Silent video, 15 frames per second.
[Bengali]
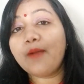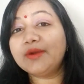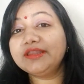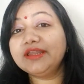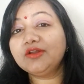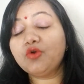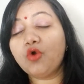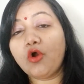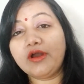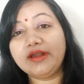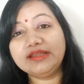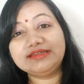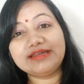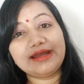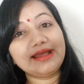আমাদের
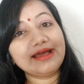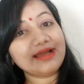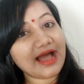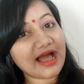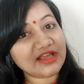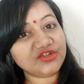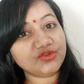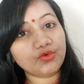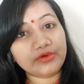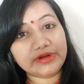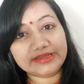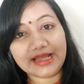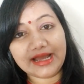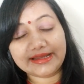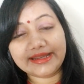ঘরে যারা কাজ
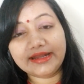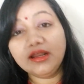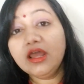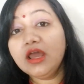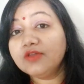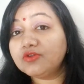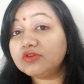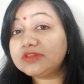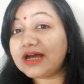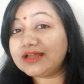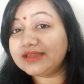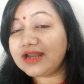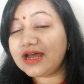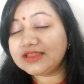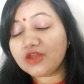করে থাকেন তো
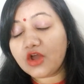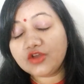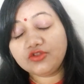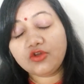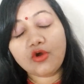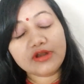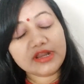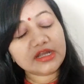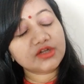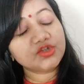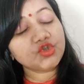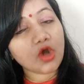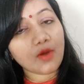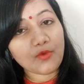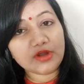তাদের হাতে হয়তো অনেক
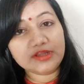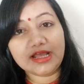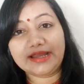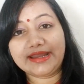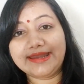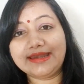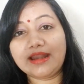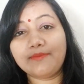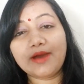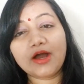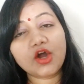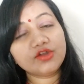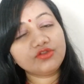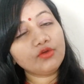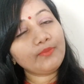সময় থাকেন না বা
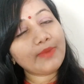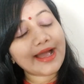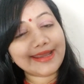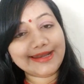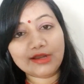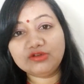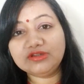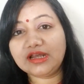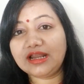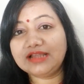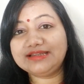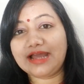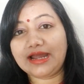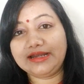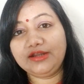হয়তো বাইরেও যারা
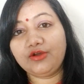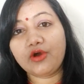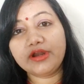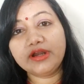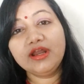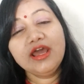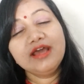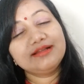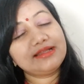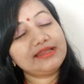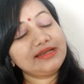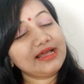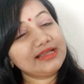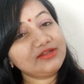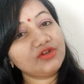চাকরি করেন
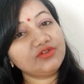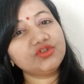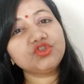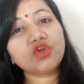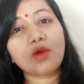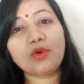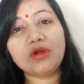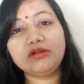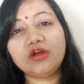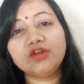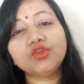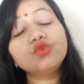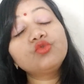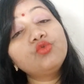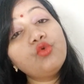তাদের কাছে হয়তো সময়টা
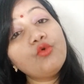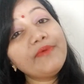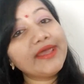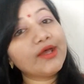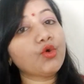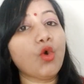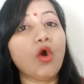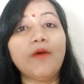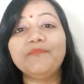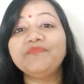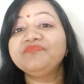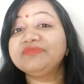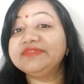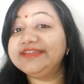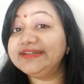হয়তো খুবই কম
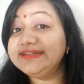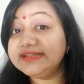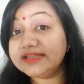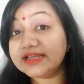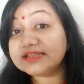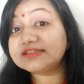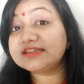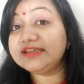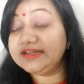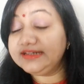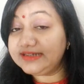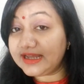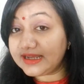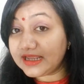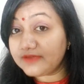যে নিজের
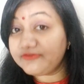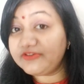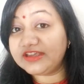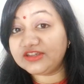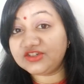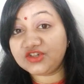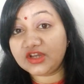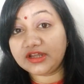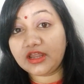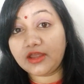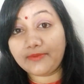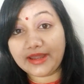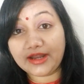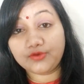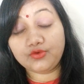স্কিনটাকে ফেসটাকে
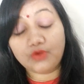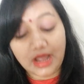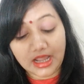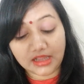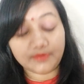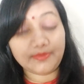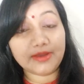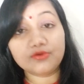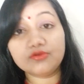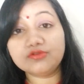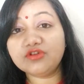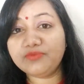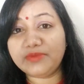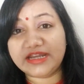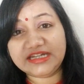বা একটু হাত পাগুলো
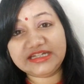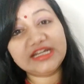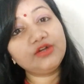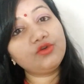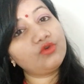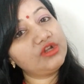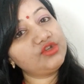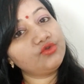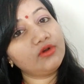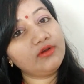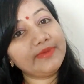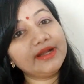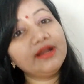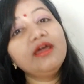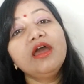যে মেনটেন করে
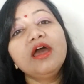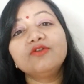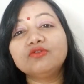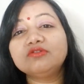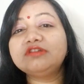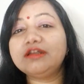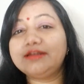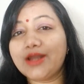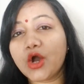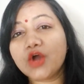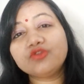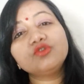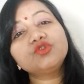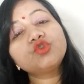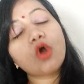চলবেন তো সেটা
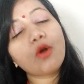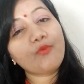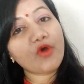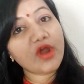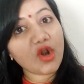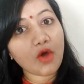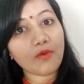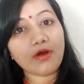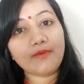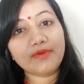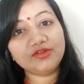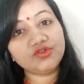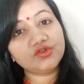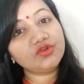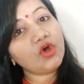হয়তো সময়ের
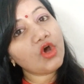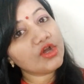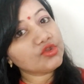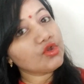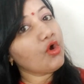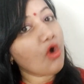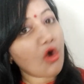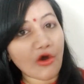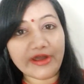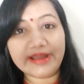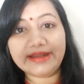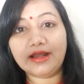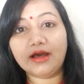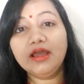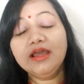অভাবের জন্য হয়তো
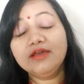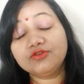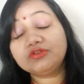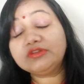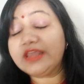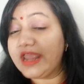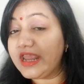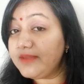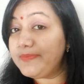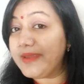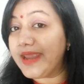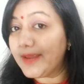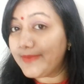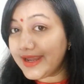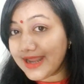হয় না তো সেই
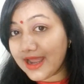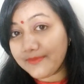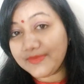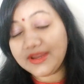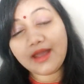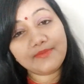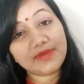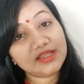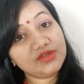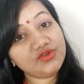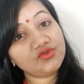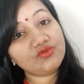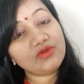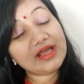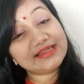ভেবেই আমি আপনাদের
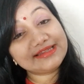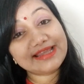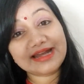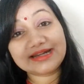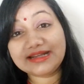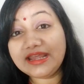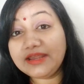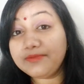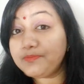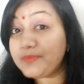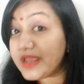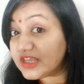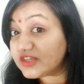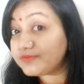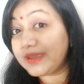জন্য আজকে একটা এই
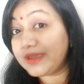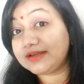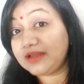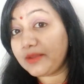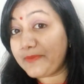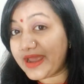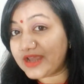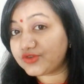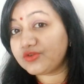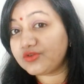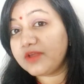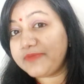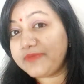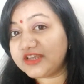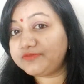ফেস প্যাকটা
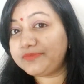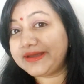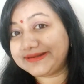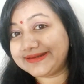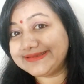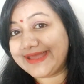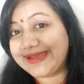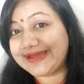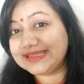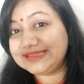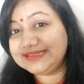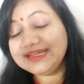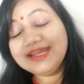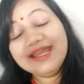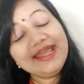বেসনের ফেস প্যাকটা
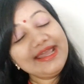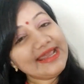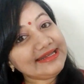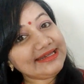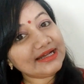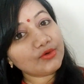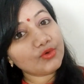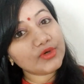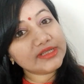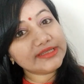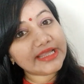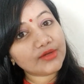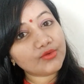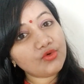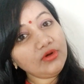দেখাচ্ছি এটা করে
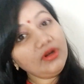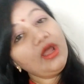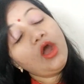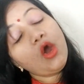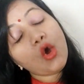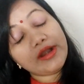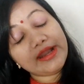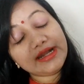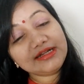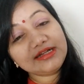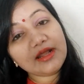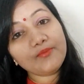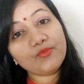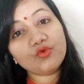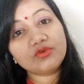দেখুন
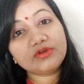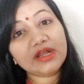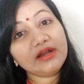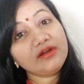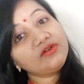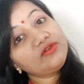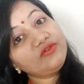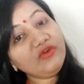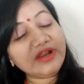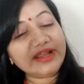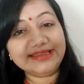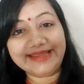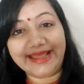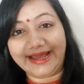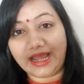অনেকটা মুখটা
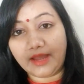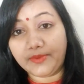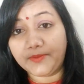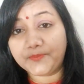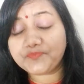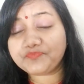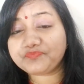ক্লিন দেখাবে